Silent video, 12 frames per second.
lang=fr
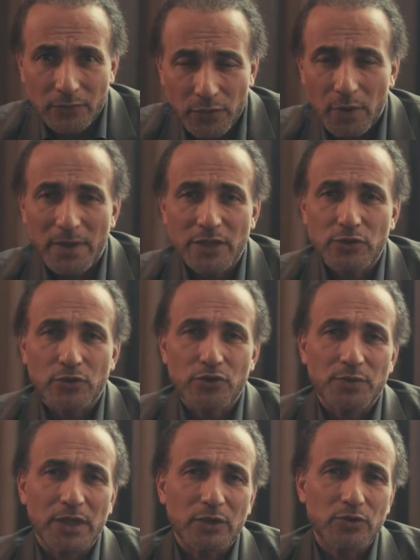formation
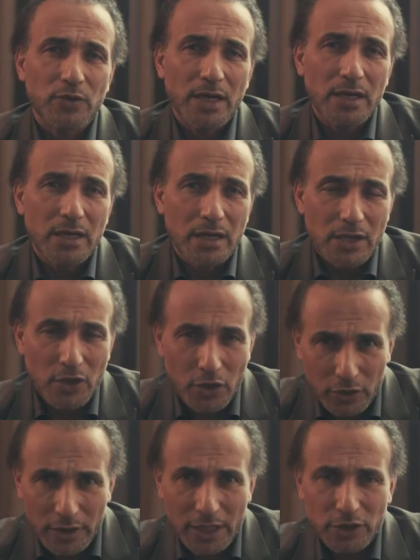spirituelle,
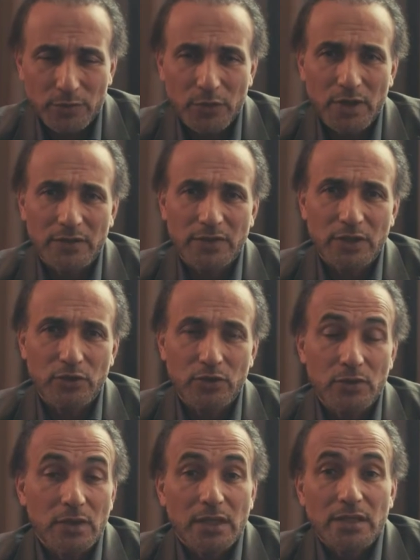l'engagement avec
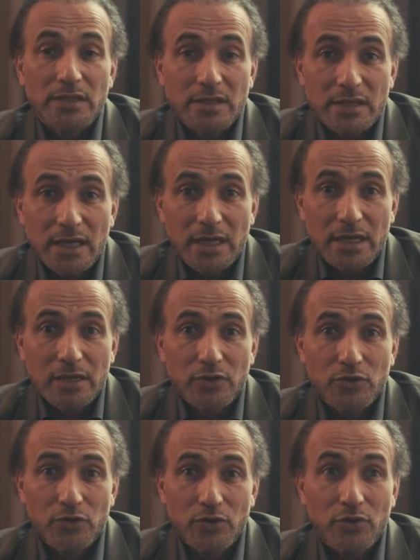Dieu, c'est
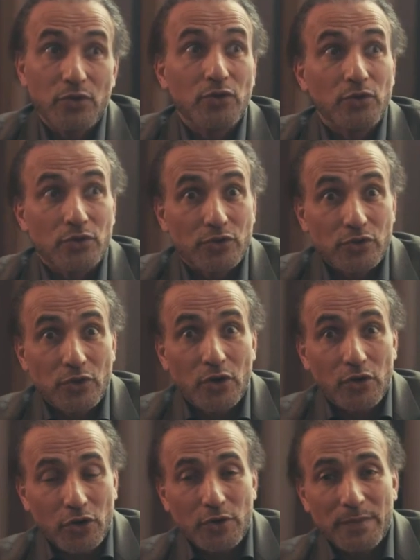de s'en
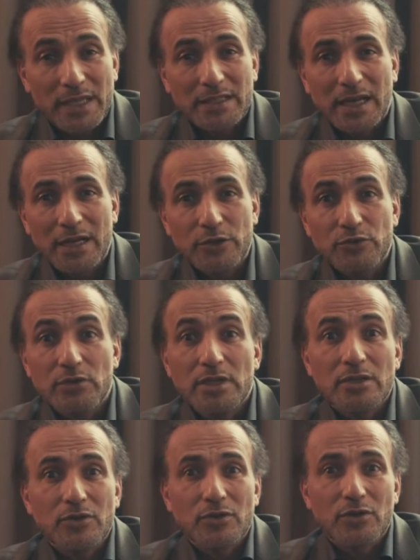remettre à
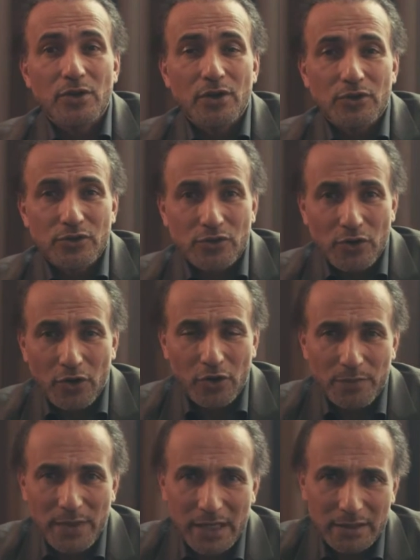lui, de s'en
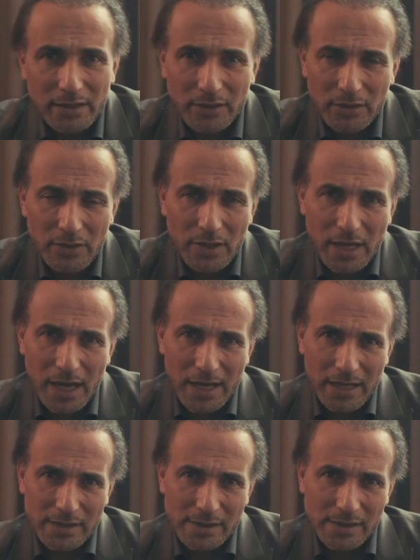remettre
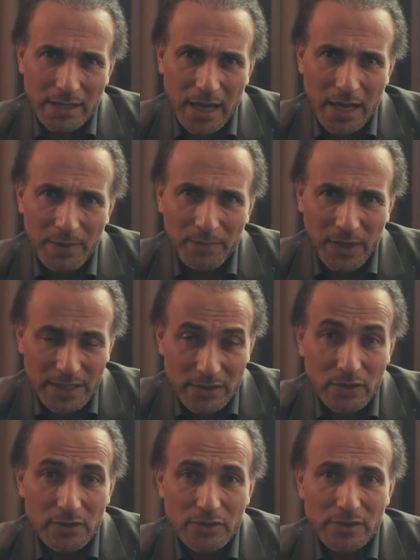à sa
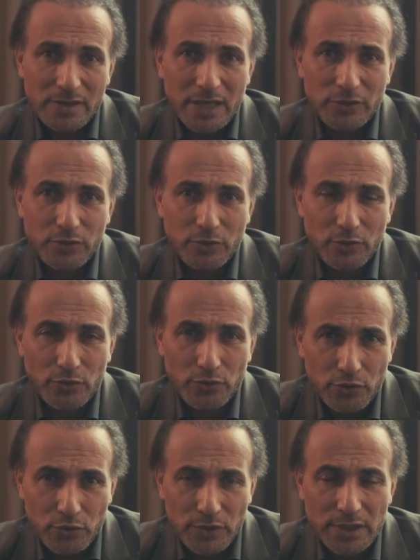présence, à son
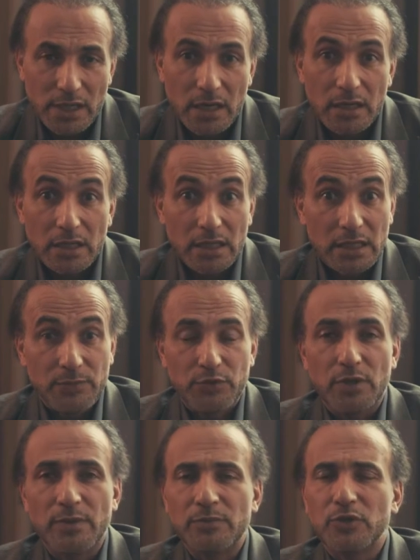soutien, et
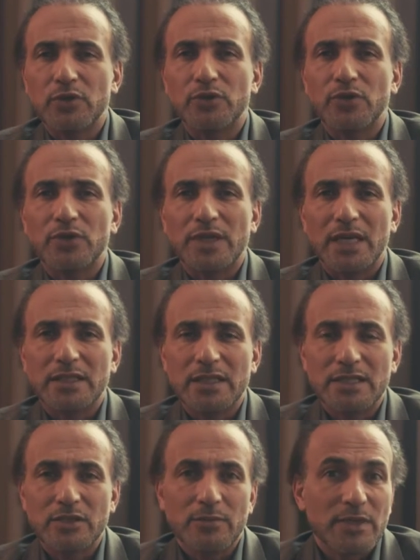puis en même temps de regarder
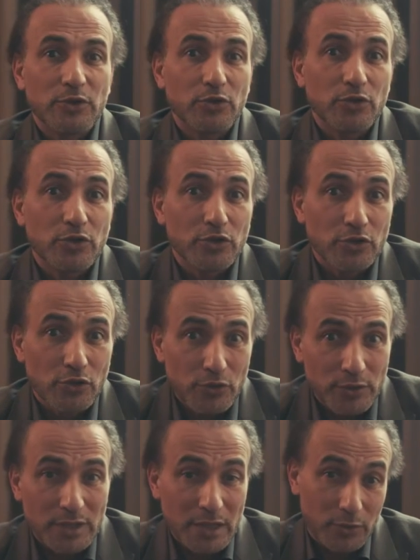les hommes et de,
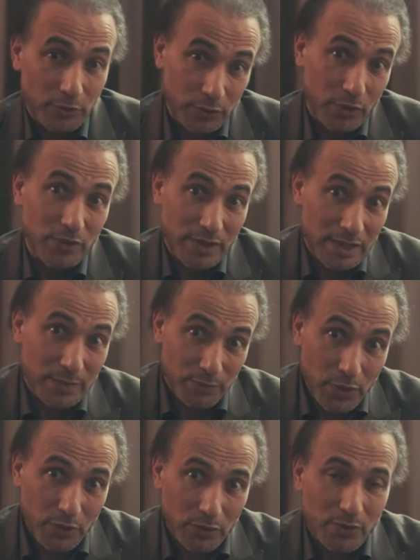lutter contre ses
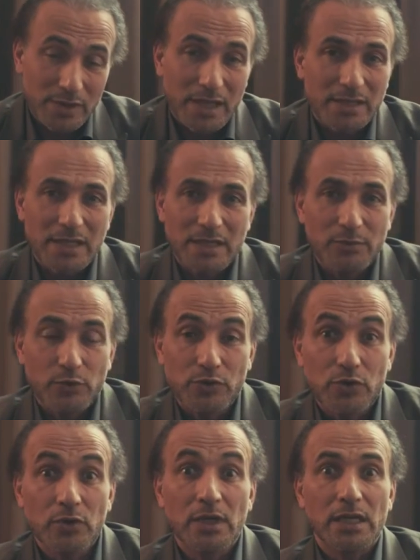peurs, donc ça c'est
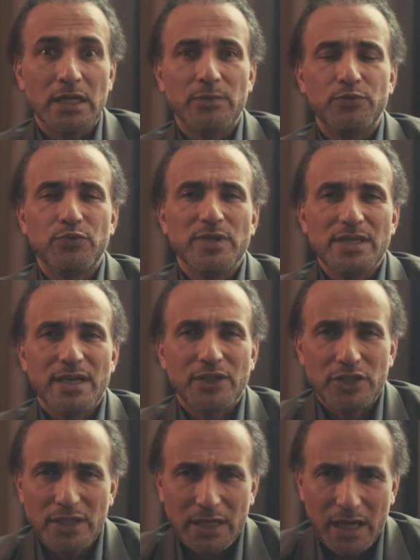l'émotion, et puis
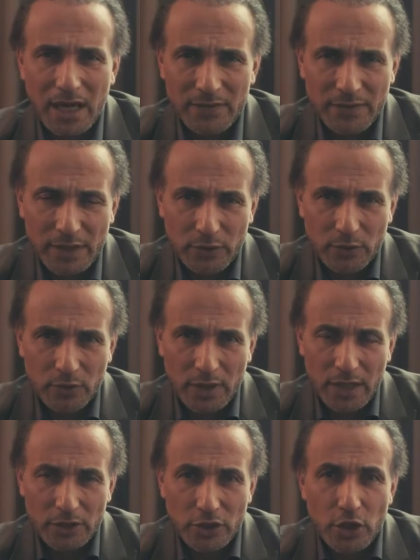d'agir avec
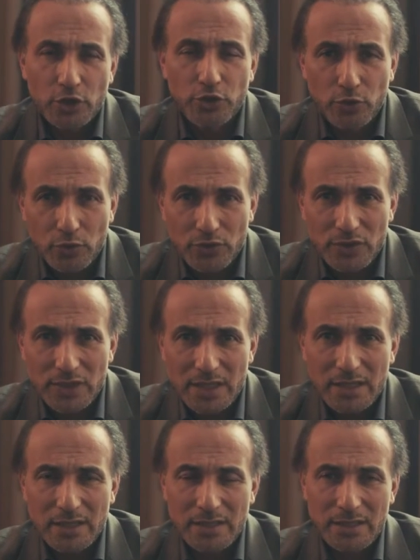courage,
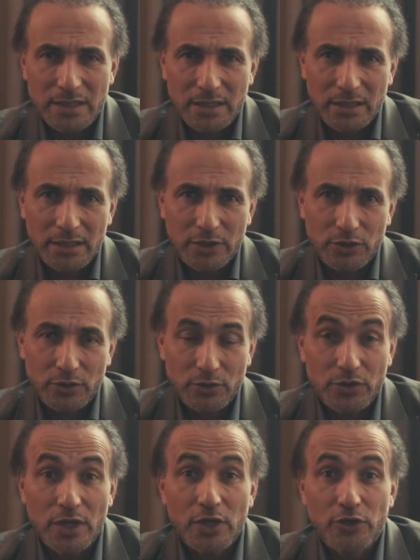d'oser dire les
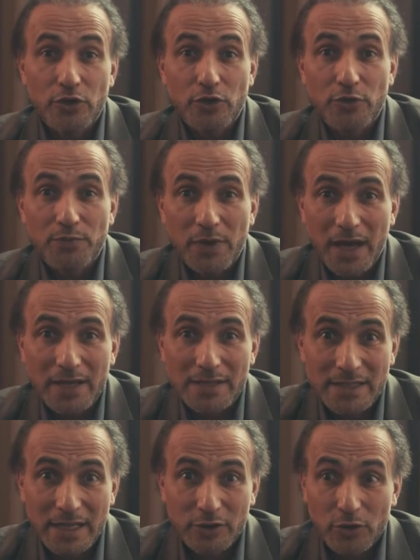choses, de ne pas
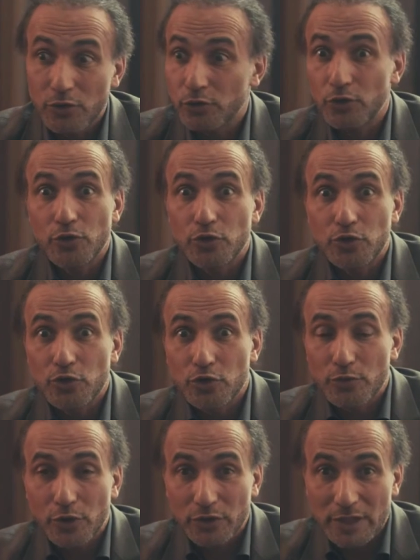attendre le
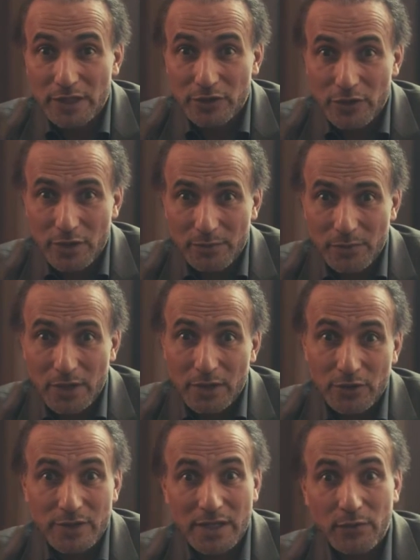jugement des hommes,
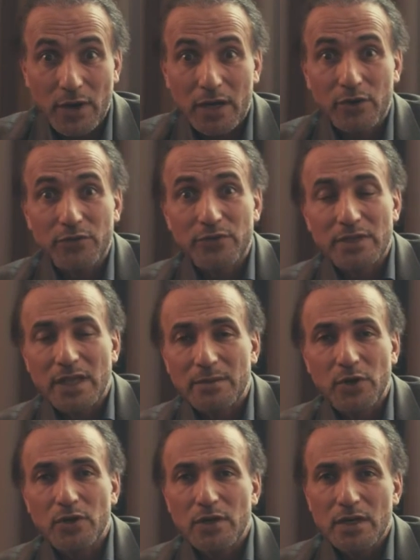de savoir que
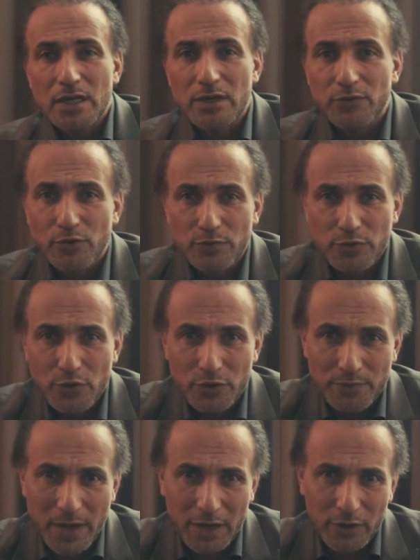finalement il vaut mieux
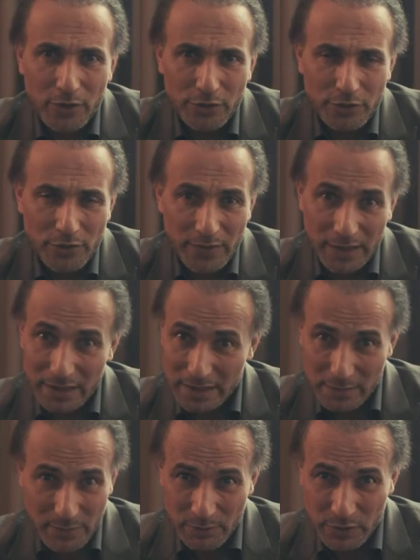une parole de
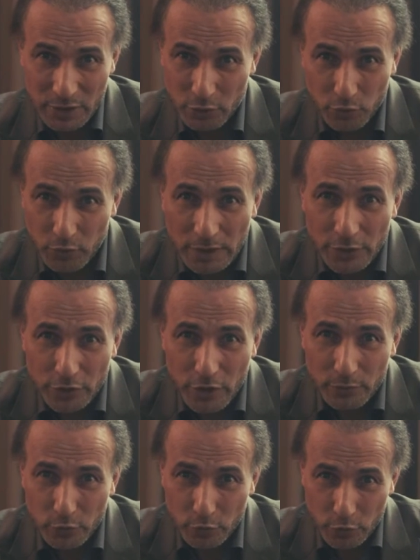vérité, même si tous les
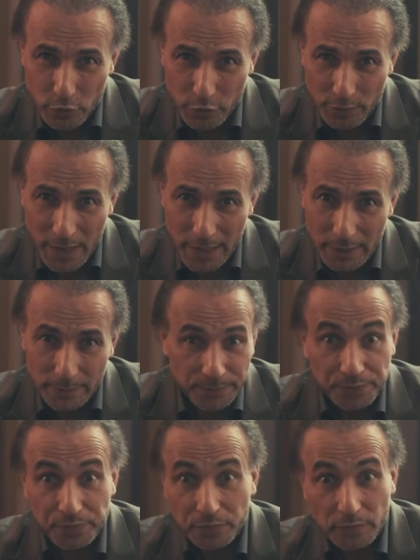hommes nous jugent mal,
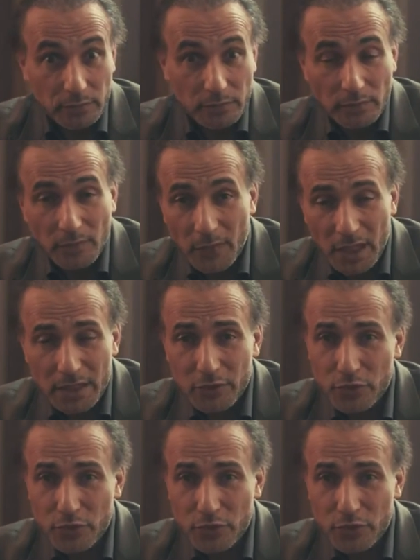et